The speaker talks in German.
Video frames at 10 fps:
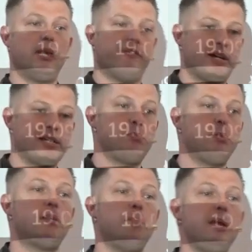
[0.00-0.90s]
was
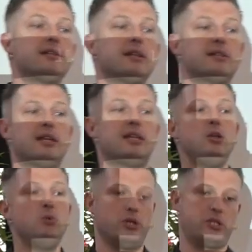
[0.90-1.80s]
mit den
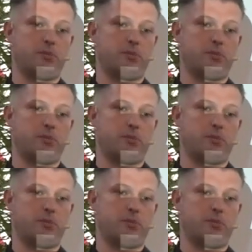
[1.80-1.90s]
Metatag-Keywords